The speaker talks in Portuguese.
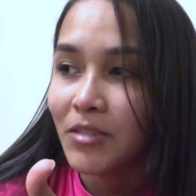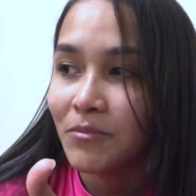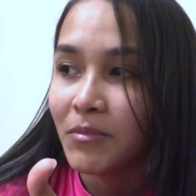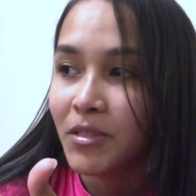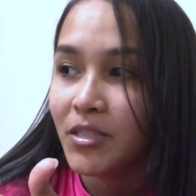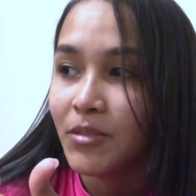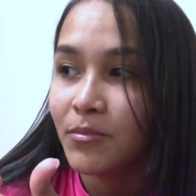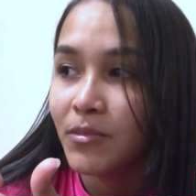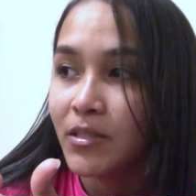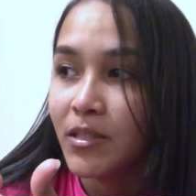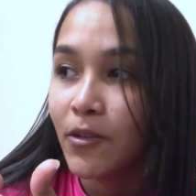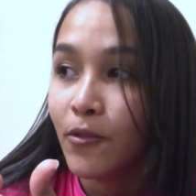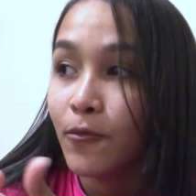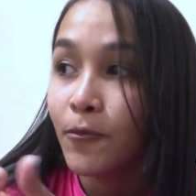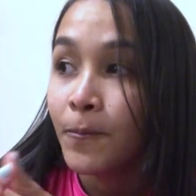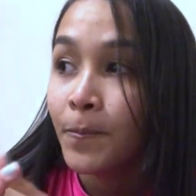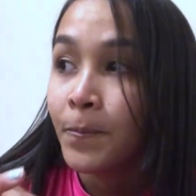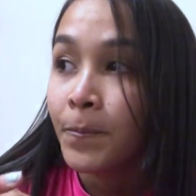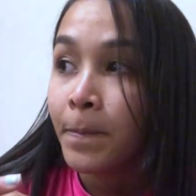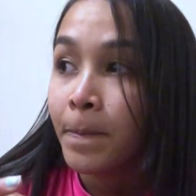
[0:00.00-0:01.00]
mas me deu
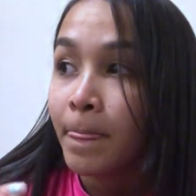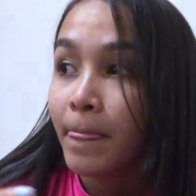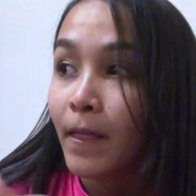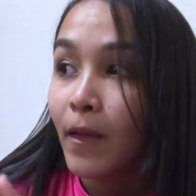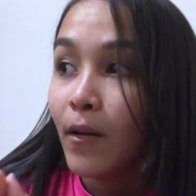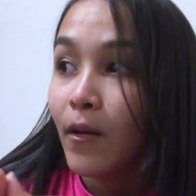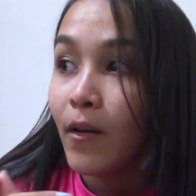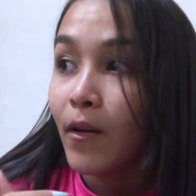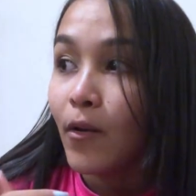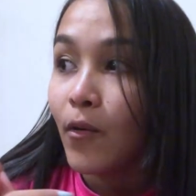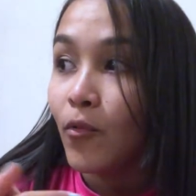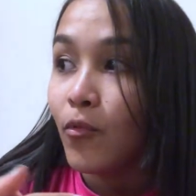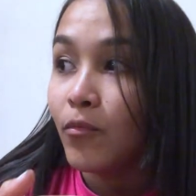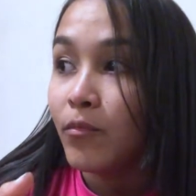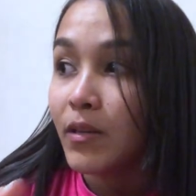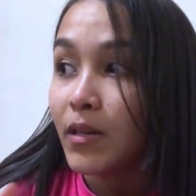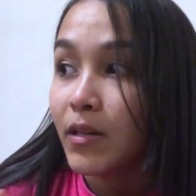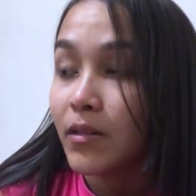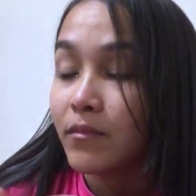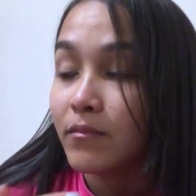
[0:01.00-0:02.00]

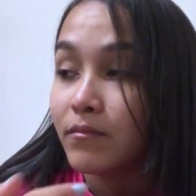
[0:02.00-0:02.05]
uma...